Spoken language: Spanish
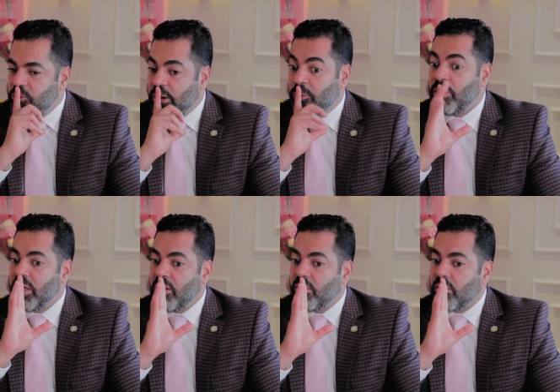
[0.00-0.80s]
y vuelvo y
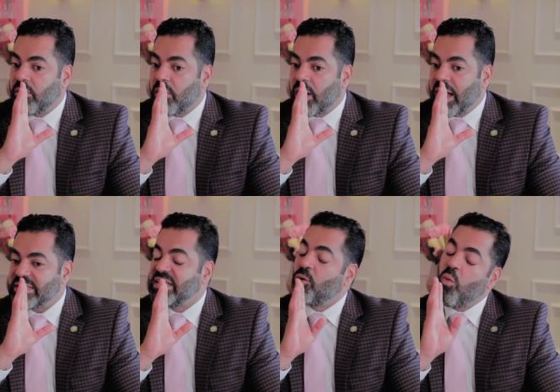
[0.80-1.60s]
digo,
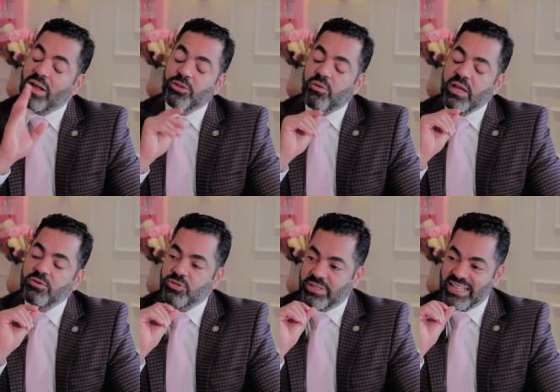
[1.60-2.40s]
casi cuatro
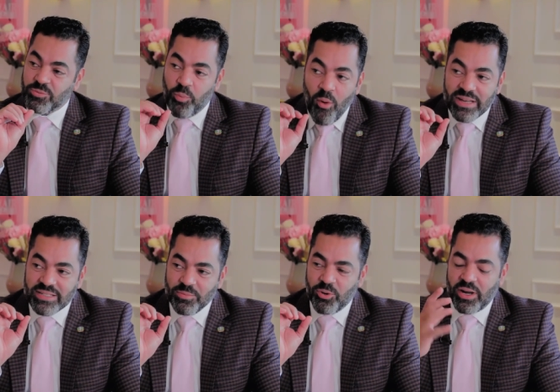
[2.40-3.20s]
años
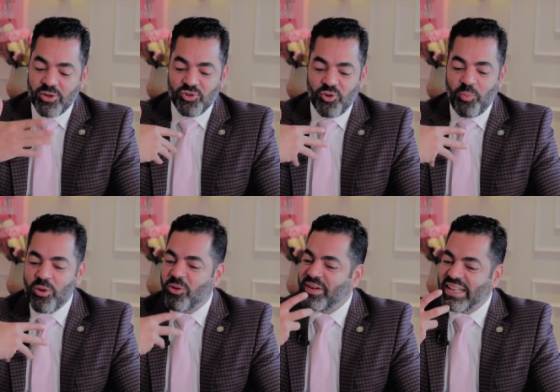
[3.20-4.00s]
después, porque yo
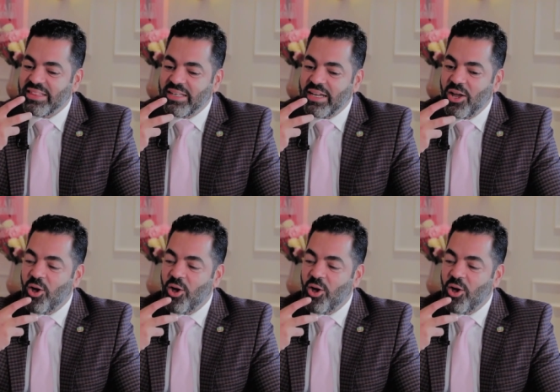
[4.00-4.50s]
puedo ver en ti